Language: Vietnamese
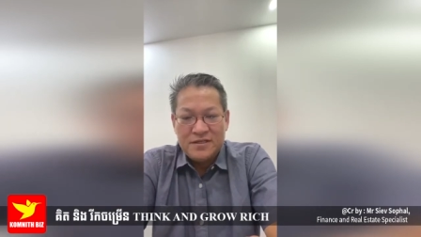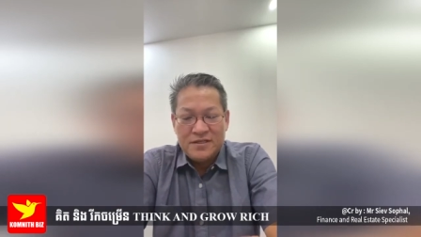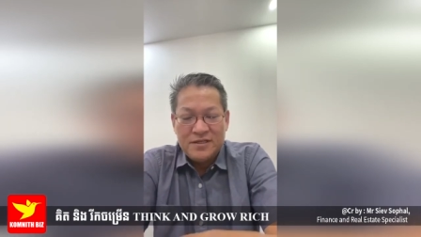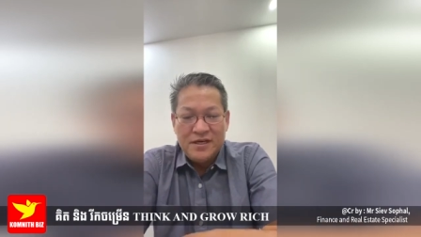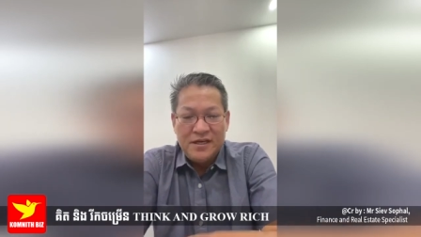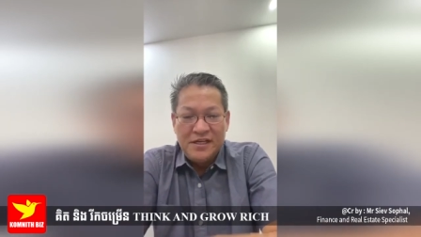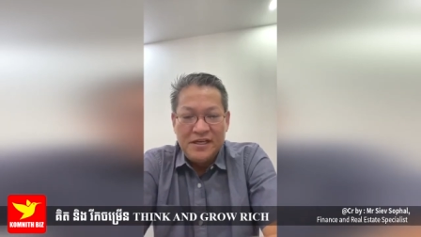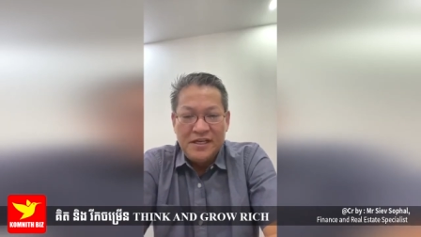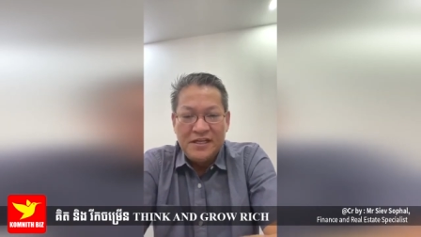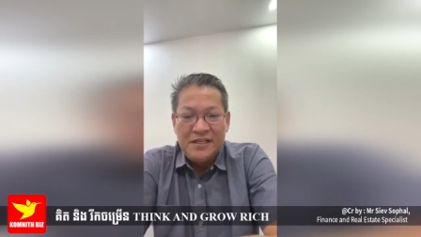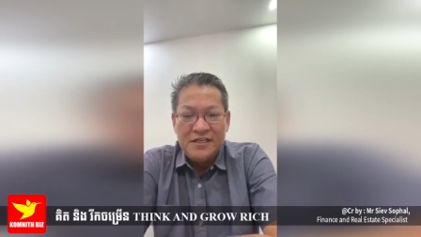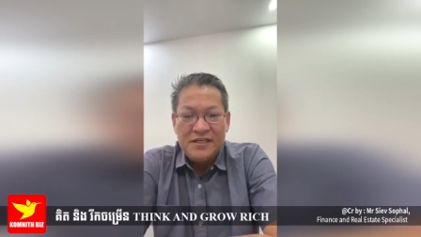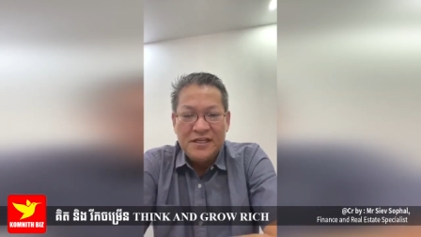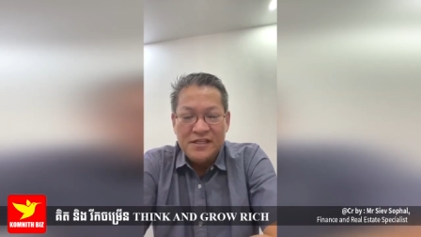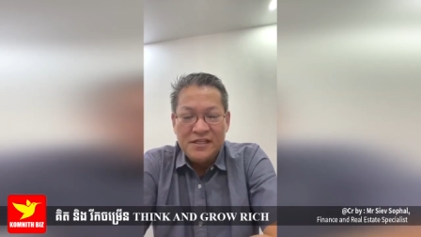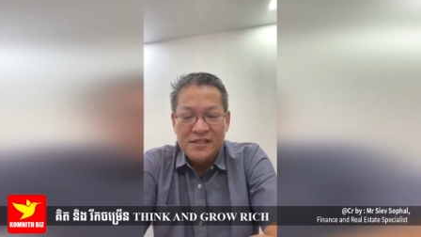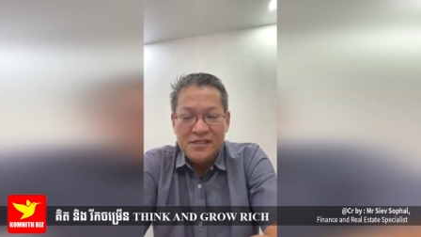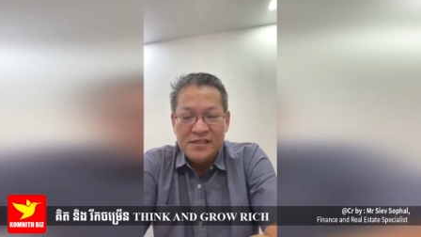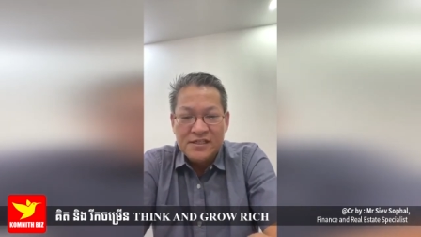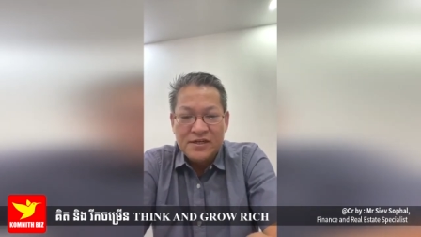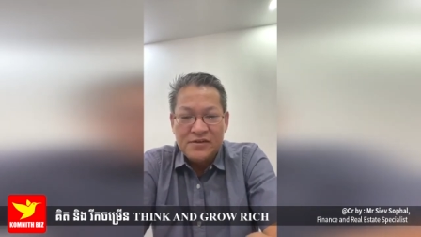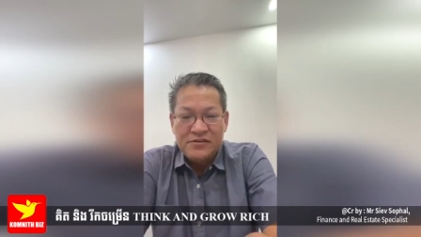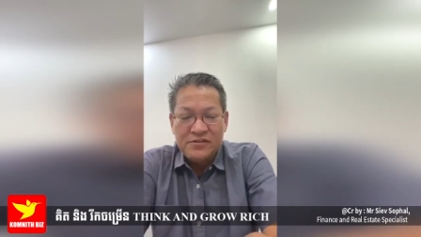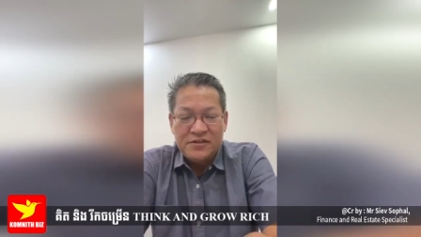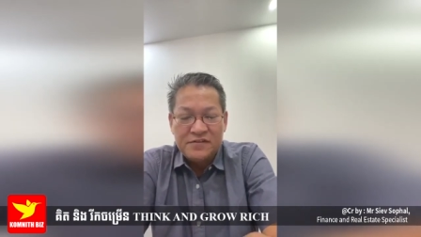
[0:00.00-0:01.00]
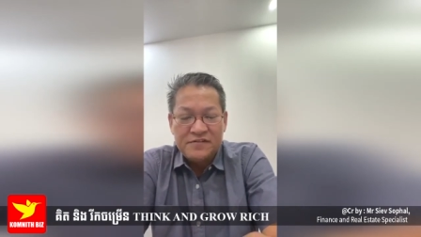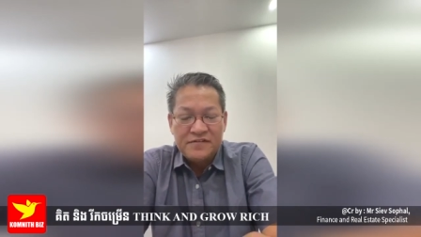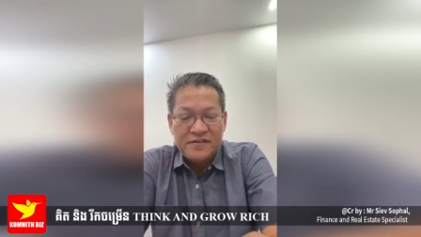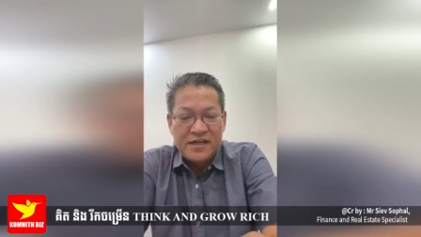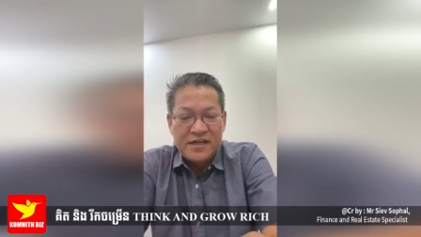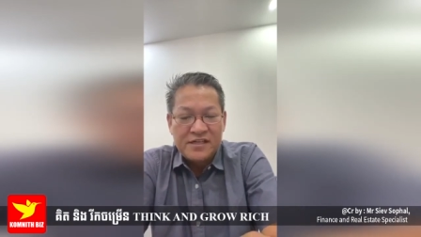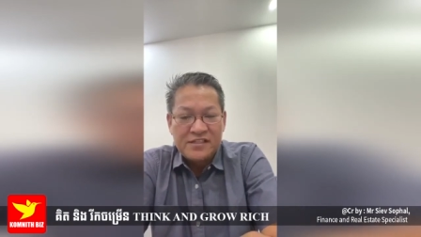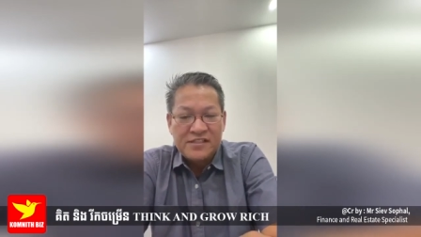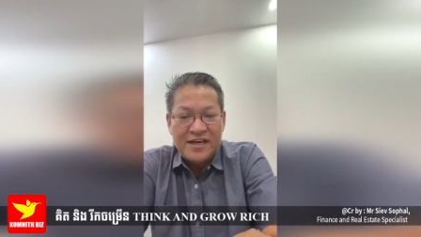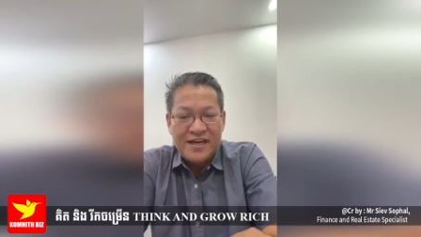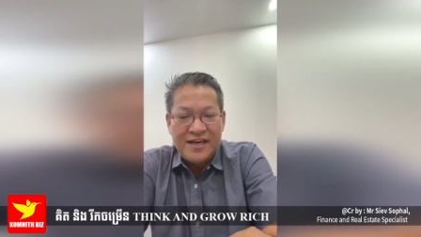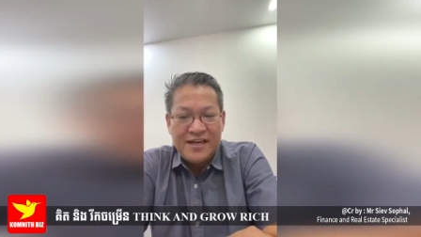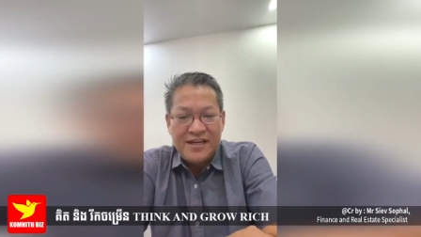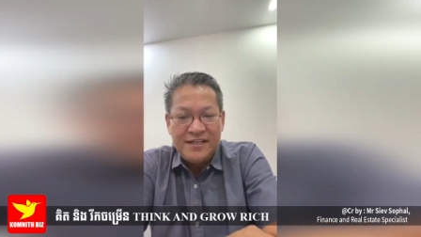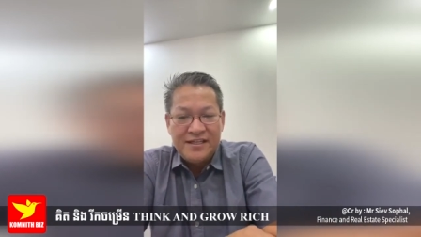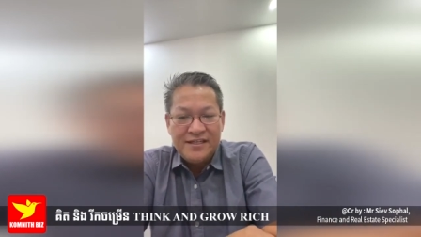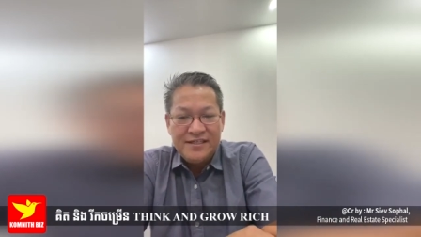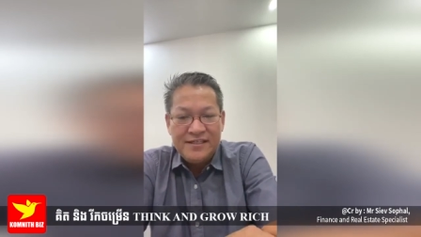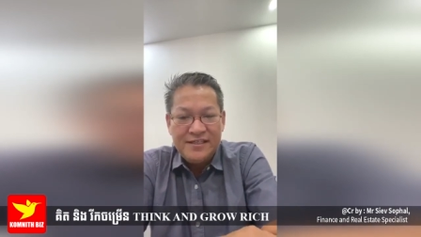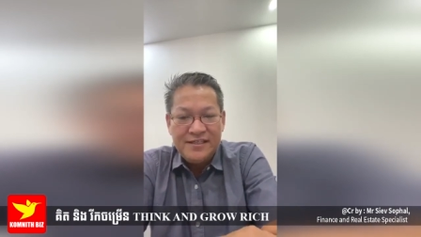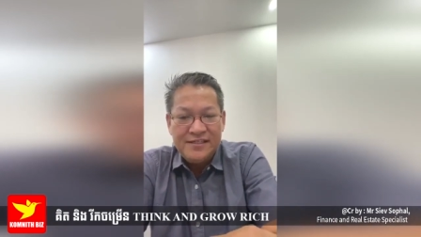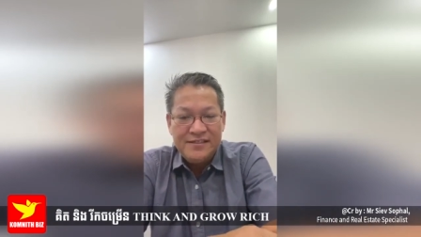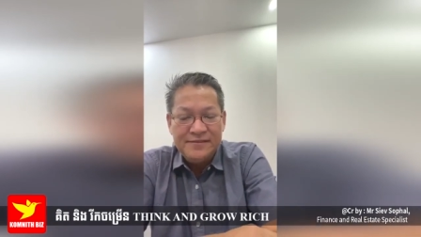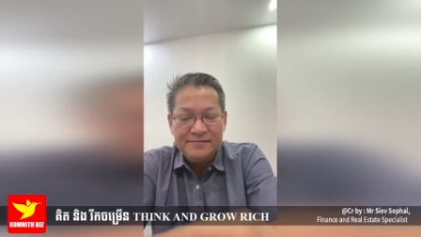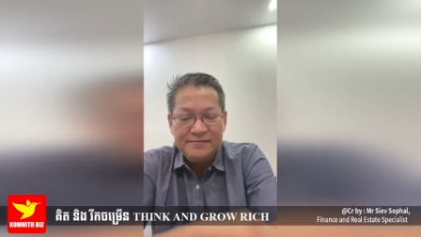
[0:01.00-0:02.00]
lì kêu tàu chỉ franchise
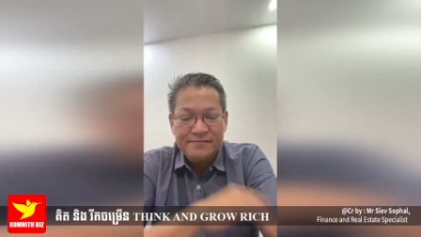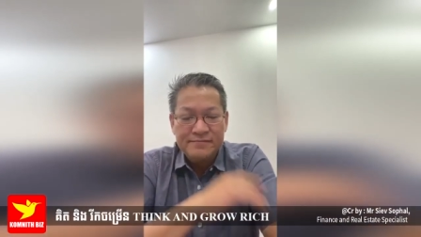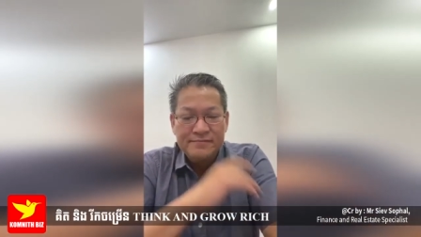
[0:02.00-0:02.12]
đấy